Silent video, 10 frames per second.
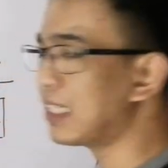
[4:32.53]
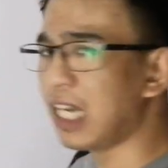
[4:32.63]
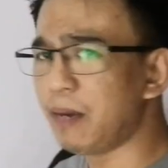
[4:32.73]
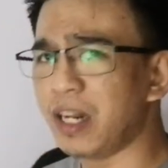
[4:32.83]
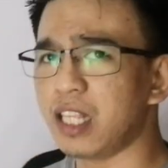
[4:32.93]
pag
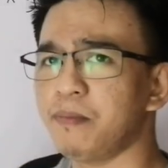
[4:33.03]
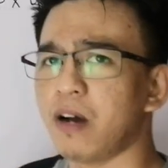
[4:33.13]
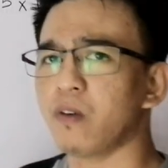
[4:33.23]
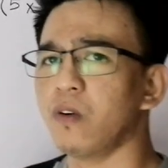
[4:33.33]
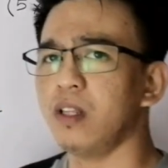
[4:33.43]
sinabi natin
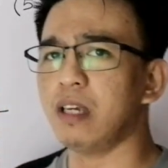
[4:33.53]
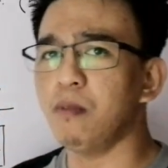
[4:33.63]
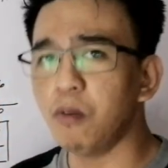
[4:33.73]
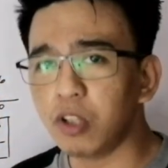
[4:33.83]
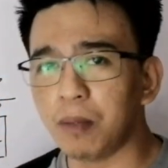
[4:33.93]
power rule,
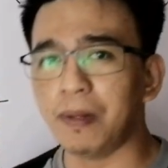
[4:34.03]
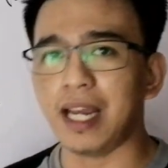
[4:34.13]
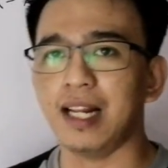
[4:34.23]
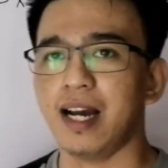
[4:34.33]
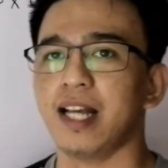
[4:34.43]

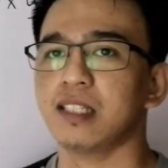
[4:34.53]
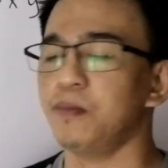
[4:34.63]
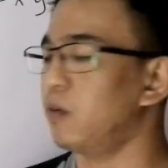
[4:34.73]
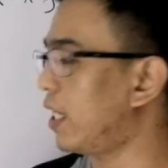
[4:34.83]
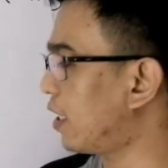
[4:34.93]
imamultiply lang ang
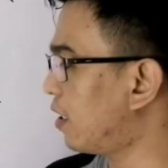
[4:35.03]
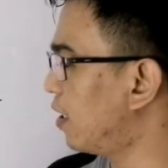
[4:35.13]
exponent.